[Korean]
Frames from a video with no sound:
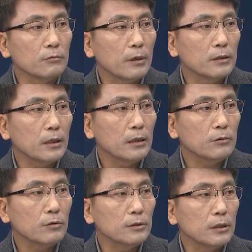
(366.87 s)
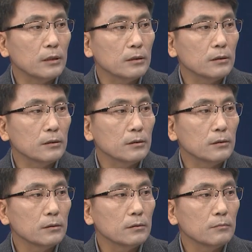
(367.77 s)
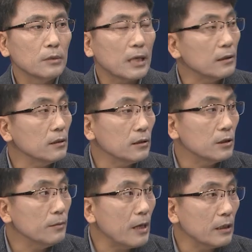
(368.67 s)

굉장히 또 이제 그뭐 갈등이 첨예하게